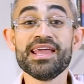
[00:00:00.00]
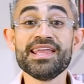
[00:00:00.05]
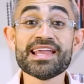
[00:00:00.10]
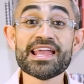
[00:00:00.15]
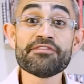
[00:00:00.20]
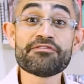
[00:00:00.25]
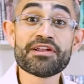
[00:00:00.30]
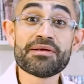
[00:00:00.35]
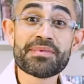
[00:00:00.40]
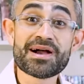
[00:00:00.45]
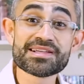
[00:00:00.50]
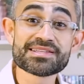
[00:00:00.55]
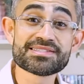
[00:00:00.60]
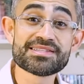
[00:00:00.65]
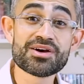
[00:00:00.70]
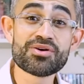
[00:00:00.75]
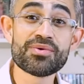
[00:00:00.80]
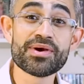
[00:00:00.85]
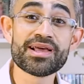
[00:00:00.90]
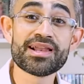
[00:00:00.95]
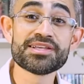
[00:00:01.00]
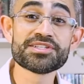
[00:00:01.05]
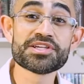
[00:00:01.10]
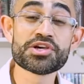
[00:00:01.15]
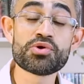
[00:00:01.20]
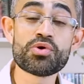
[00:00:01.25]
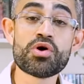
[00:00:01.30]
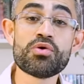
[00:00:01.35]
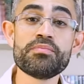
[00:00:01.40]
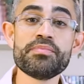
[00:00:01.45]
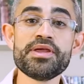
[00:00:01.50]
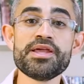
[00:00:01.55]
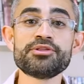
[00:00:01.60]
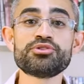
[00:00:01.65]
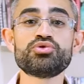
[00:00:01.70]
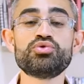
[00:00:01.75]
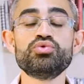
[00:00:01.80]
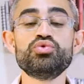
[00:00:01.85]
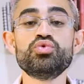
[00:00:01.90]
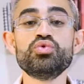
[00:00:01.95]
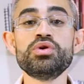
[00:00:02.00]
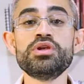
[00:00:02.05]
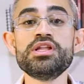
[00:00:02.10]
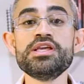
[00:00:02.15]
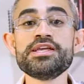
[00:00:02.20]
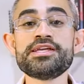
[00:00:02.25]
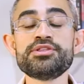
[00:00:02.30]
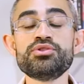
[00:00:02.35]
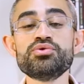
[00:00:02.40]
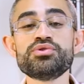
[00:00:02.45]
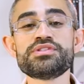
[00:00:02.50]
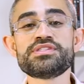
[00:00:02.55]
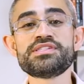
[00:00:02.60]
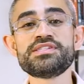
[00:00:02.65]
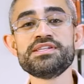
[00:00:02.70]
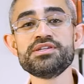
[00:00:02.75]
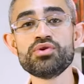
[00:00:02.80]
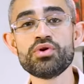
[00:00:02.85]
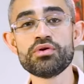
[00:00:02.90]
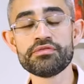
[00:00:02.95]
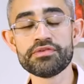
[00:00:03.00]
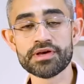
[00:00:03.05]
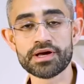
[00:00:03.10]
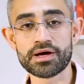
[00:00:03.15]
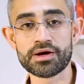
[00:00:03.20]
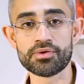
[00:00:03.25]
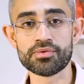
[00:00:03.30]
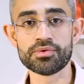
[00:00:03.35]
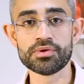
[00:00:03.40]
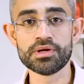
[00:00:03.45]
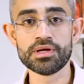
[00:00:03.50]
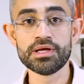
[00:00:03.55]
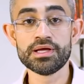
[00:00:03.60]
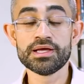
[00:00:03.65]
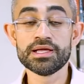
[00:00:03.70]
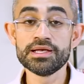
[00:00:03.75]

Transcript: E a inflamação, ela gera um aumento do líquido sinovial.